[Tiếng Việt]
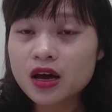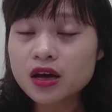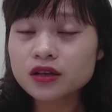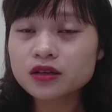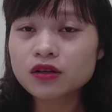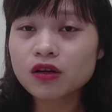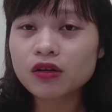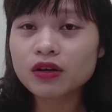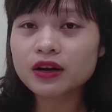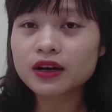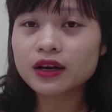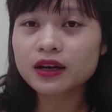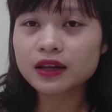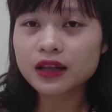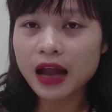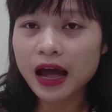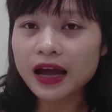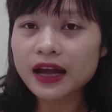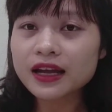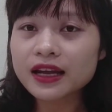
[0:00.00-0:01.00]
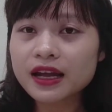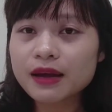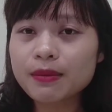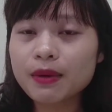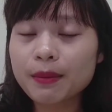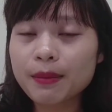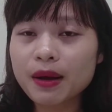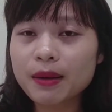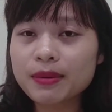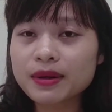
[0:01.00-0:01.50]
Rồi đấy, khi
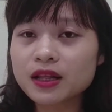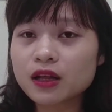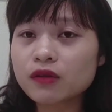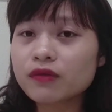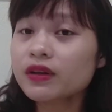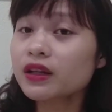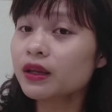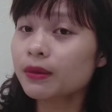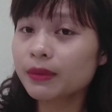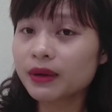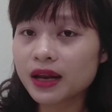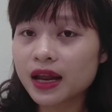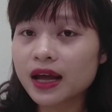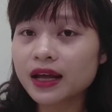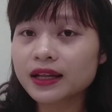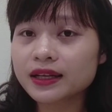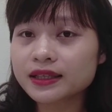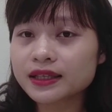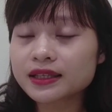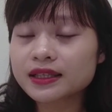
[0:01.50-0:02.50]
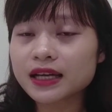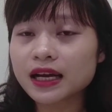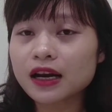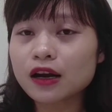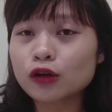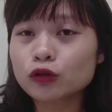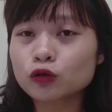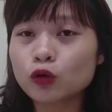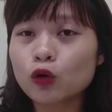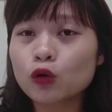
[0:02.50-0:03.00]
mà bé bị thiếu vitamin D thì chắc chắn
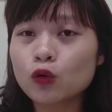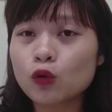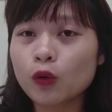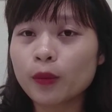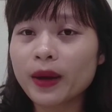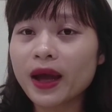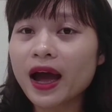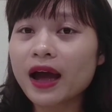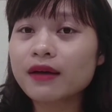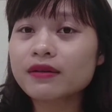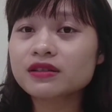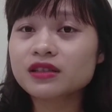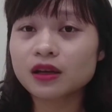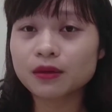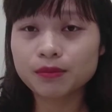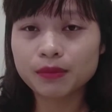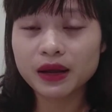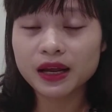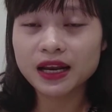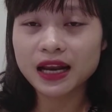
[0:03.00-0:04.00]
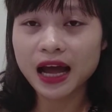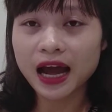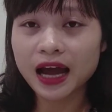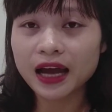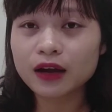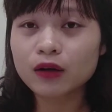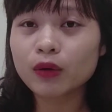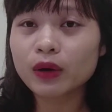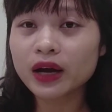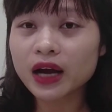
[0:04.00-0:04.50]
là tối ngủ bé hay giật mình, là
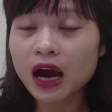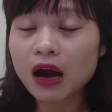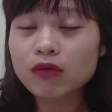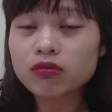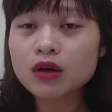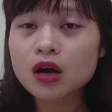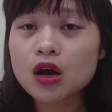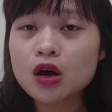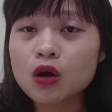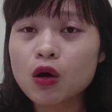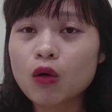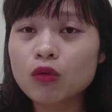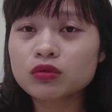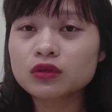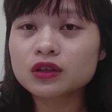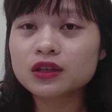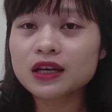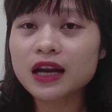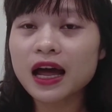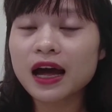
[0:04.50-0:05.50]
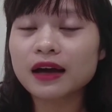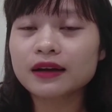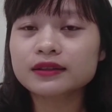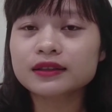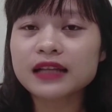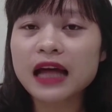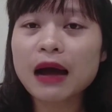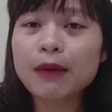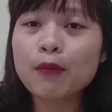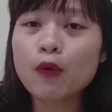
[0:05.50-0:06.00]
hay quấy khóc, cũng như là
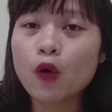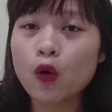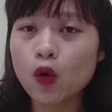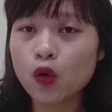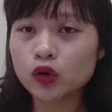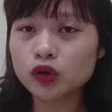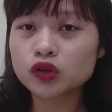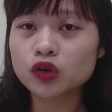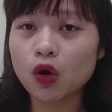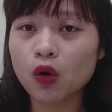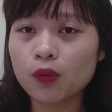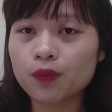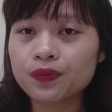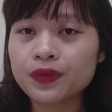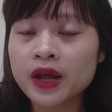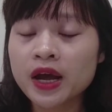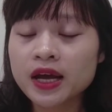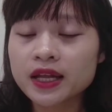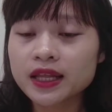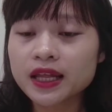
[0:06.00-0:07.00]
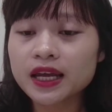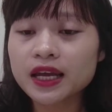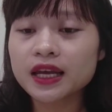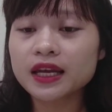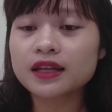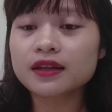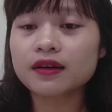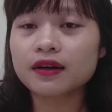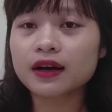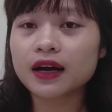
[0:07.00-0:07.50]
ra mồ hôi trộm.
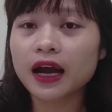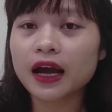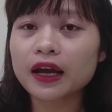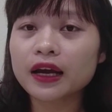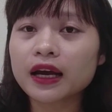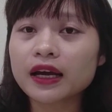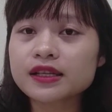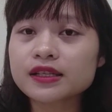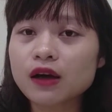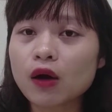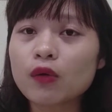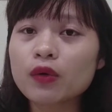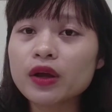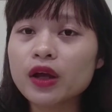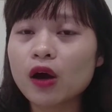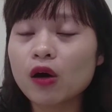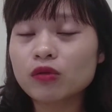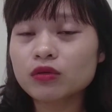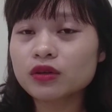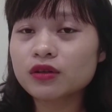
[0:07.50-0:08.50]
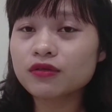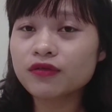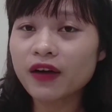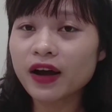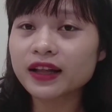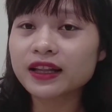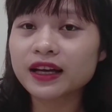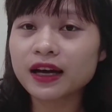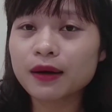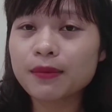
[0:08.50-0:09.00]
Thì những cái dấu hiệu như
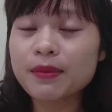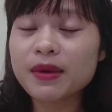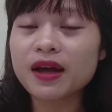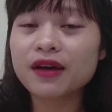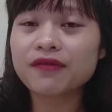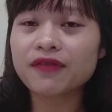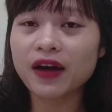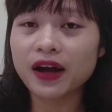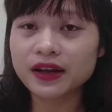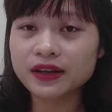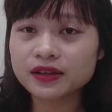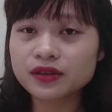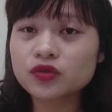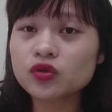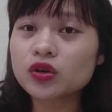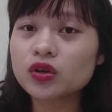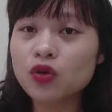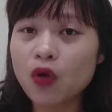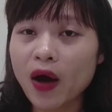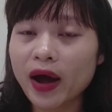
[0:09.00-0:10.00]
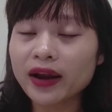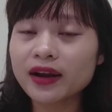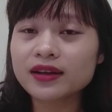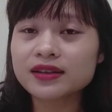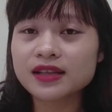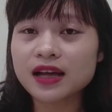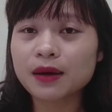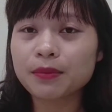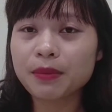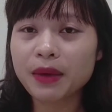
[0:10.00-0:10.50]
vậy thì các mẹ phải suy đoán
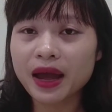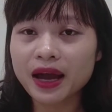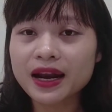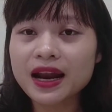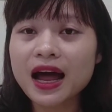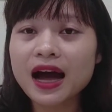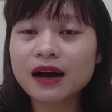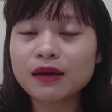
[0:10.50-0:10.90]
được rằng bé